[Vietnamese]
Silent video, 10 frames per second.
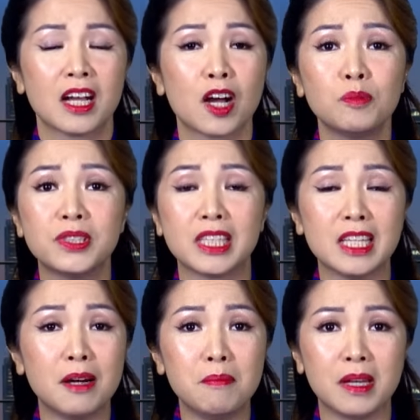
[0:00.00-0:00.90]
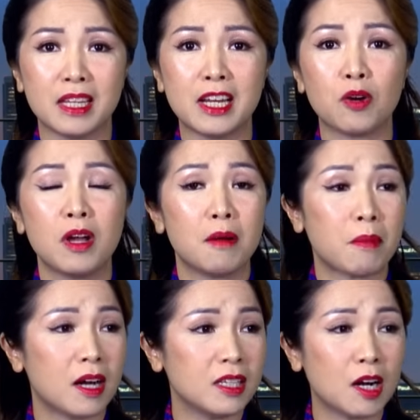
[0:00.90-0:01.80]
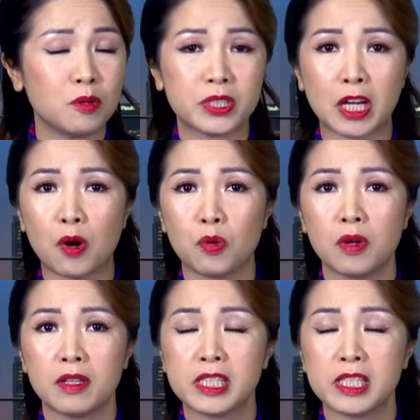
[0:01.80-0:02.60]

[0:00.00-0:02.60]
không chỉ ở Mỹ đâu mà ở Âu Châu,